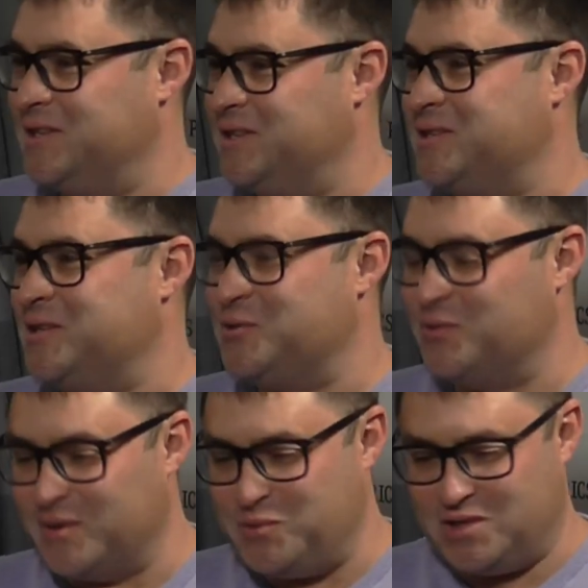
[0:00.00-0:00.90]
расскажу
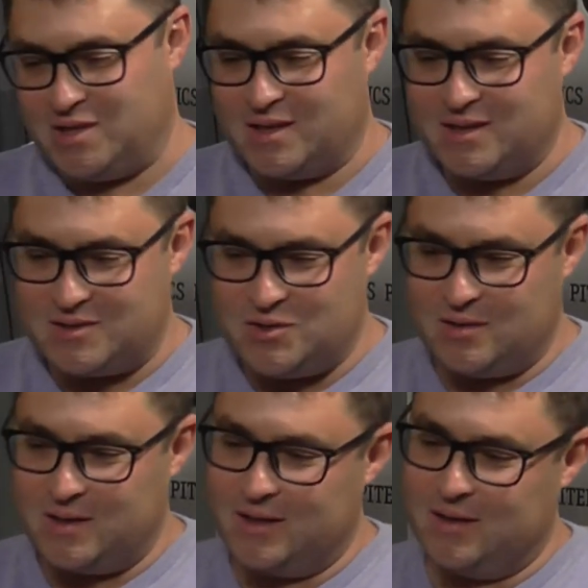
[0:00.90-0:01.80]
вообще,
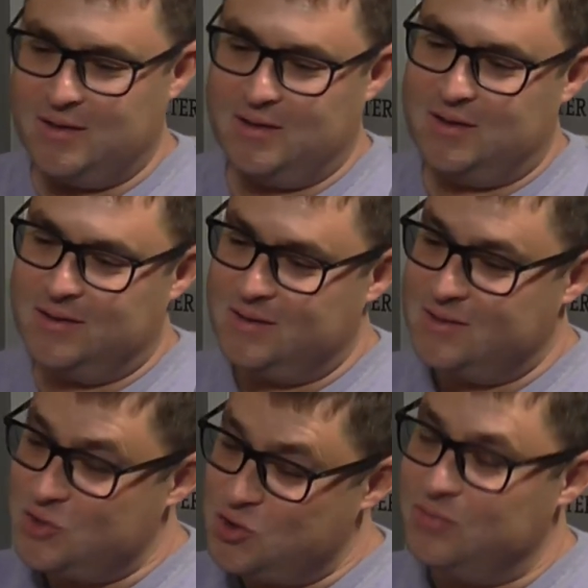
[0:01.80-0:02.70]
а,
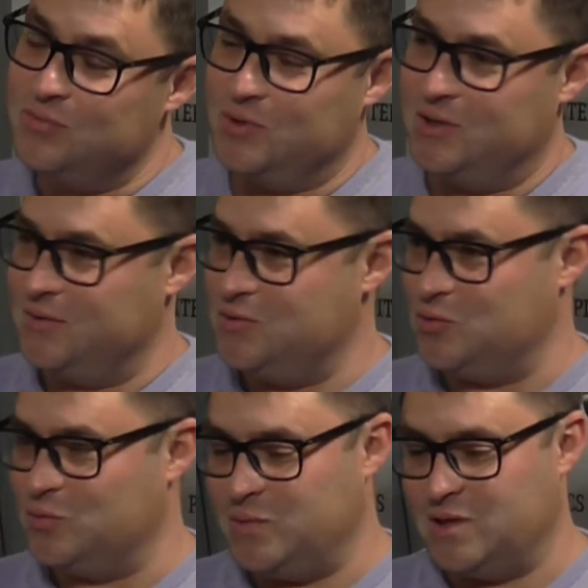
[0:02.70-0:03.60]
с чего это
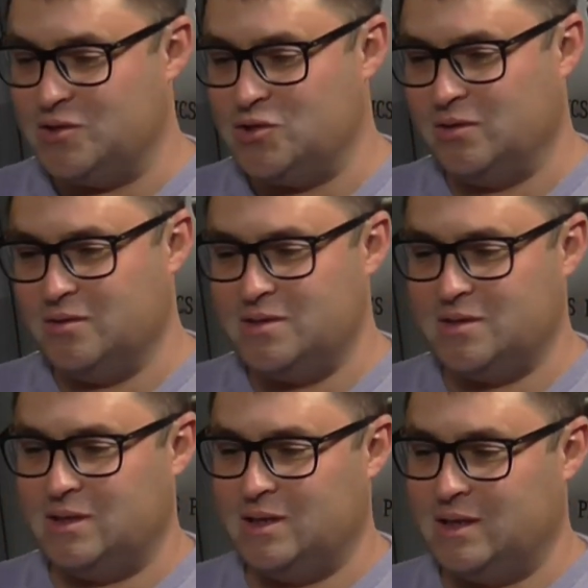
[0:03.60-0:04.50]
все у меня началось.
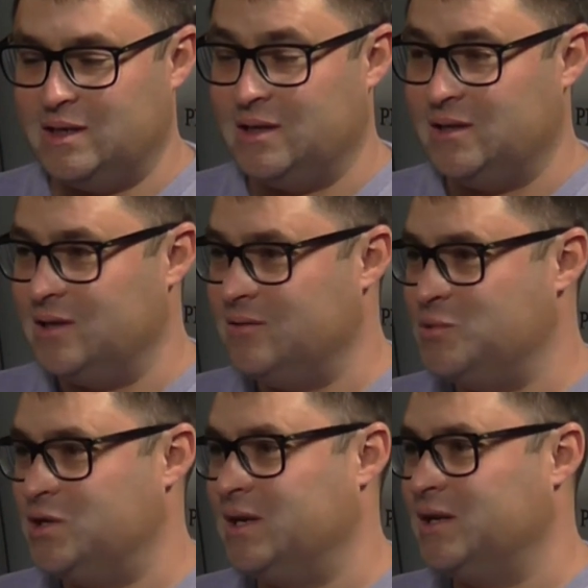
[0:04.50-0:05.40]
А, я
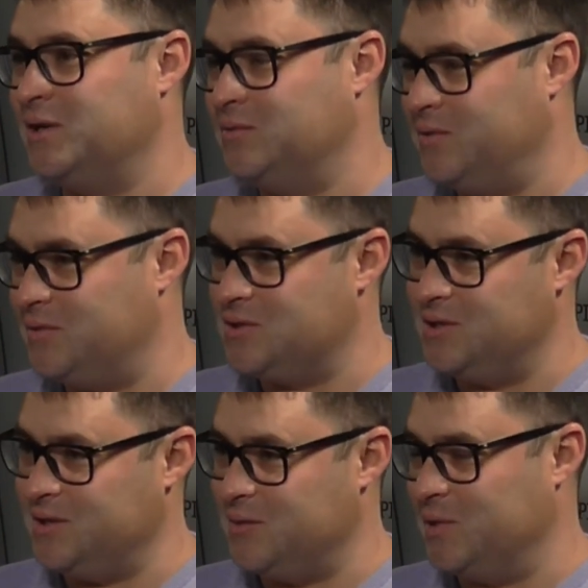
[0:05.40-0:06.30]
вообще кадровый
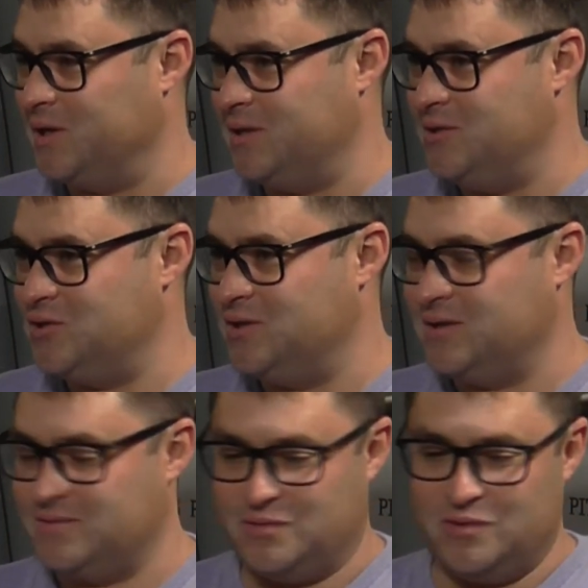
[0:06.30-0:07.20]
офицер, я пограничник.
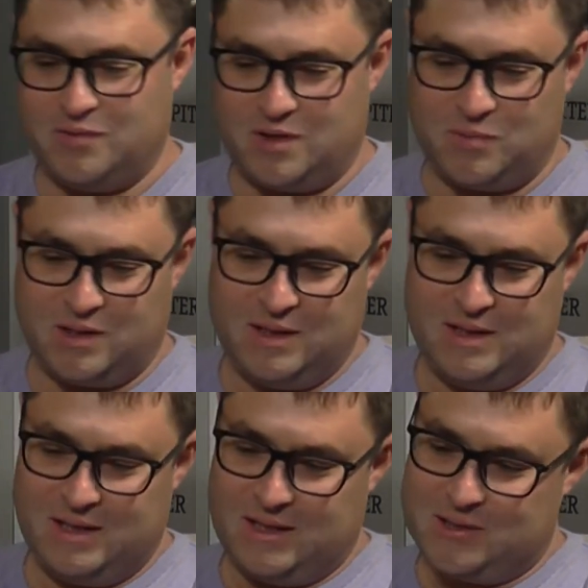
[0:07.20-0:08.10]
В свое время
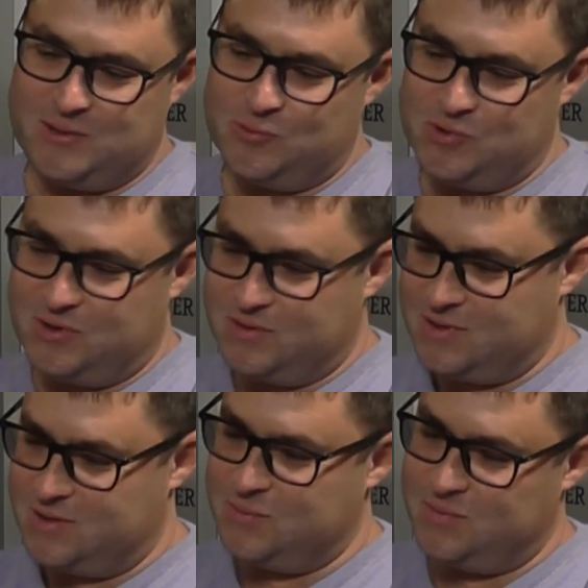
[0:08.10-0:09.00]
отслужил
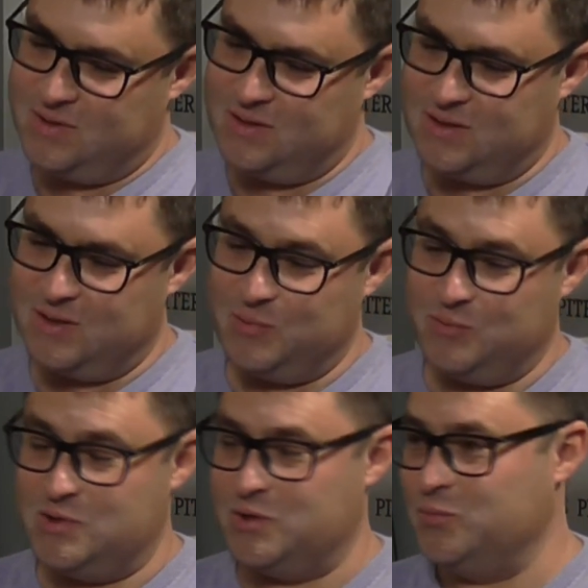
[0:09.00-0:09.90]
здесь э, под
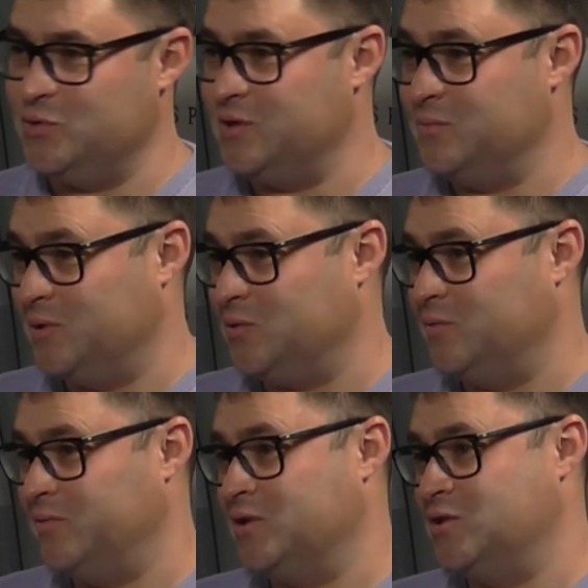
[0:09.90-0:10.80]
Петербургом,
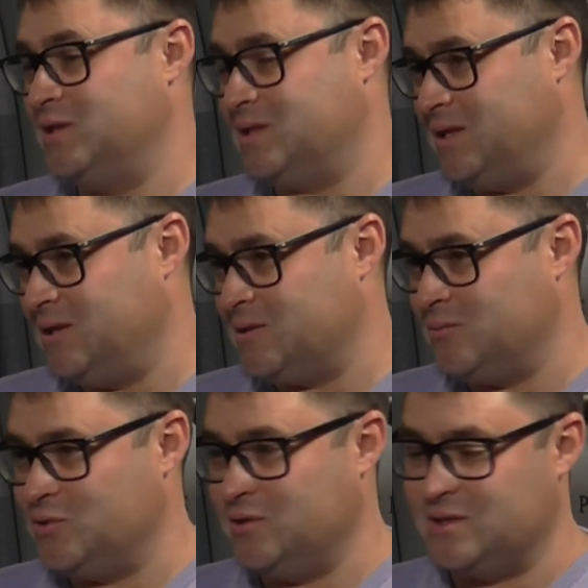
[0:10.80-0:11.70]
потом в Таджикистане
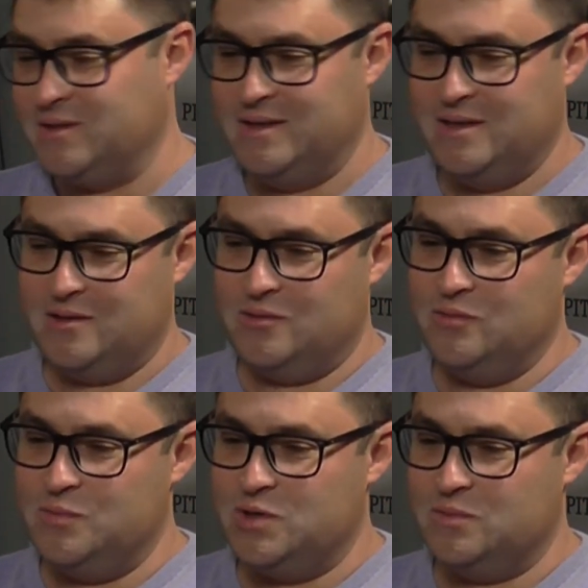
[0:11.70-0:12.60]
отслужился. Угу. Ну, в
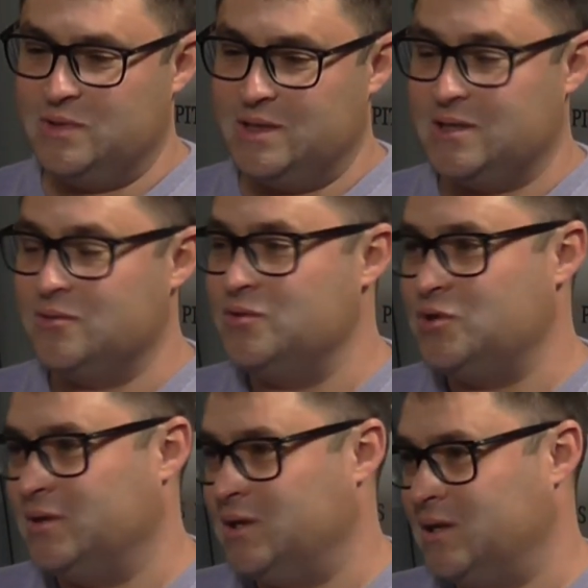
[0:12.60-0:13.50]
общем, а
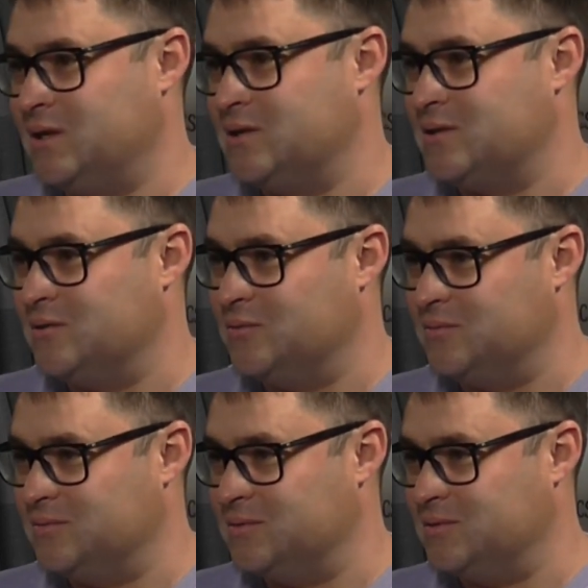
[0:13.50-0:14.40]
закончил я
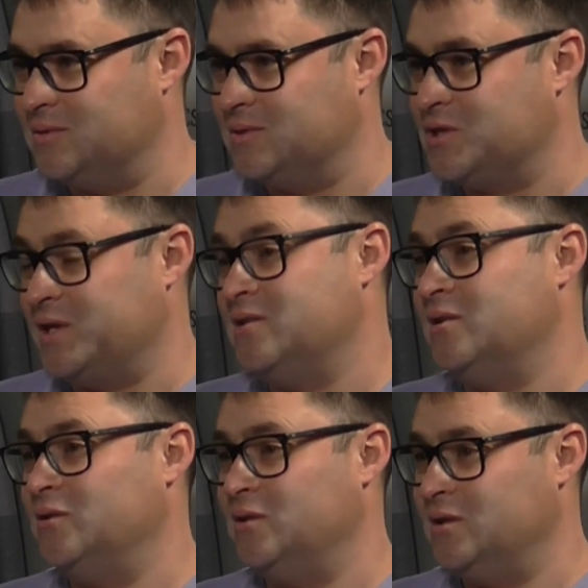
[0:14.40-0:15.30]
э, строительный